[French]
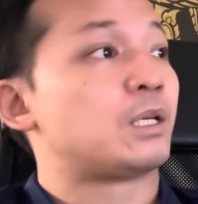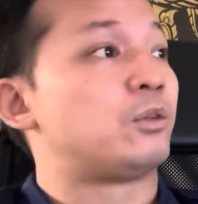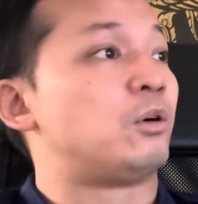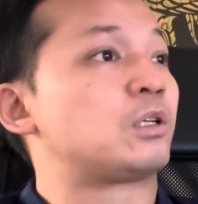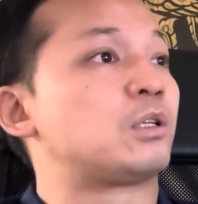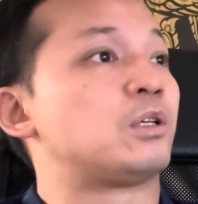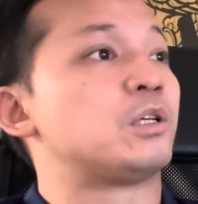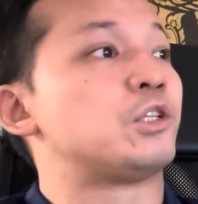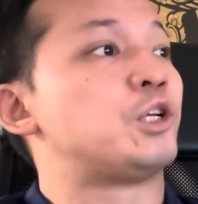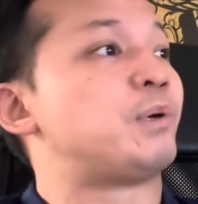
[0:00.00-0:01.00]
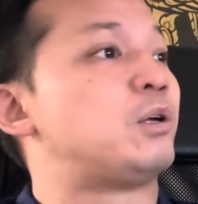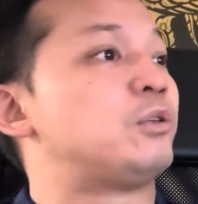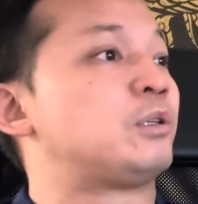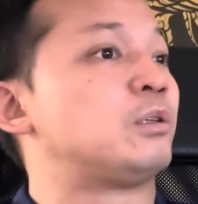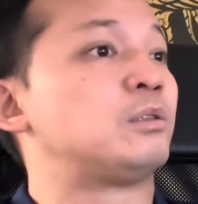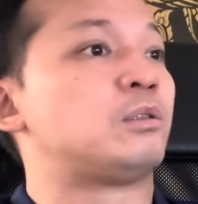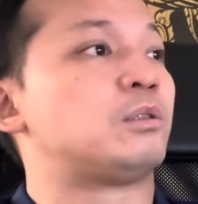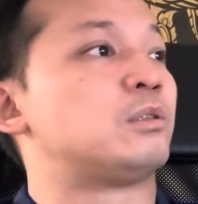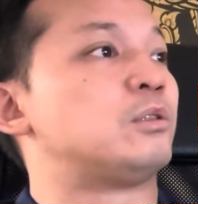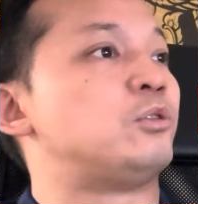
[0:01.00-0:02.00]
Donc, euh, je n'ai pas le temps
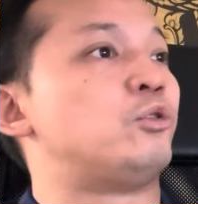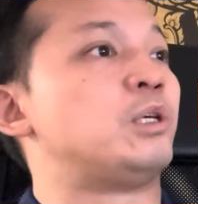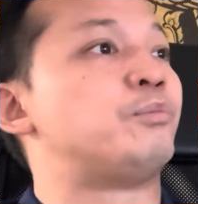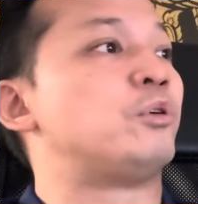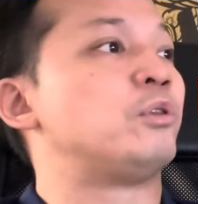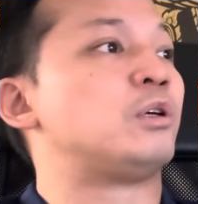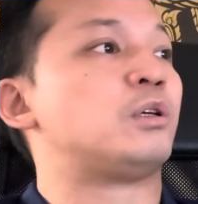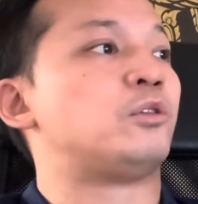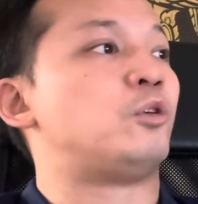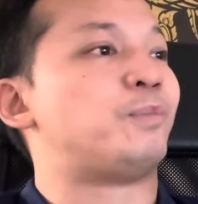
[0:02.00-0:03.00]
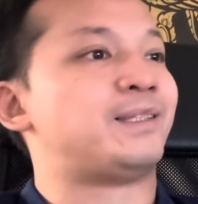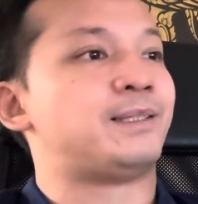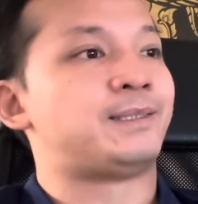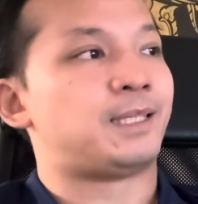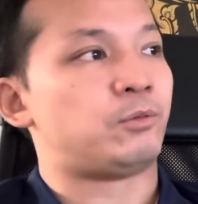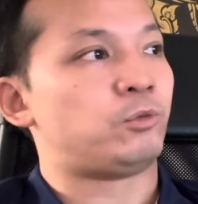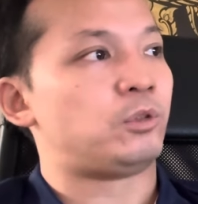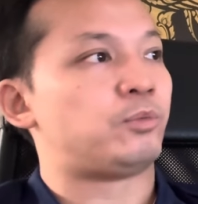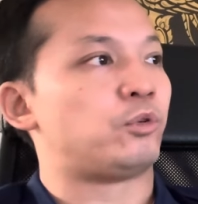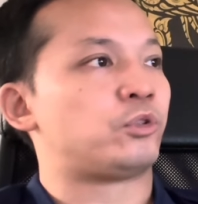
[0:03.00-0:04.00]
de, répondre, euh, de passer 5
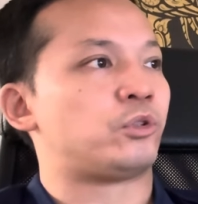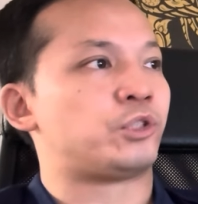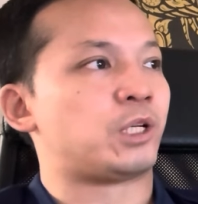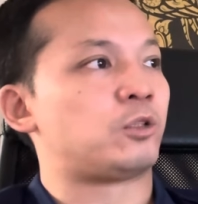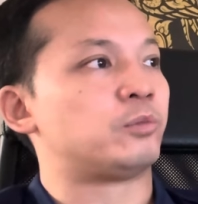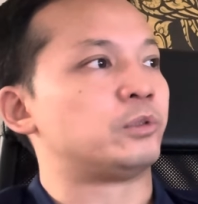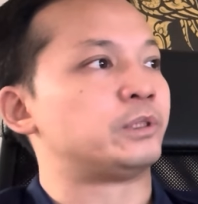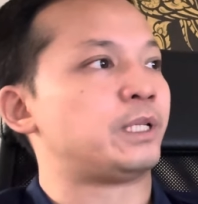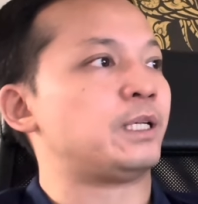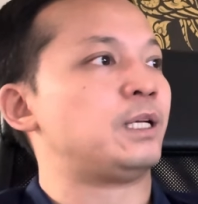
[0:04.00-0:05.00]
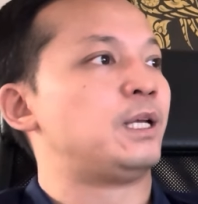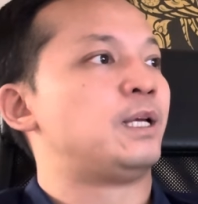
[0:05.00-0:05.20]
minutes sur chaque commentaire.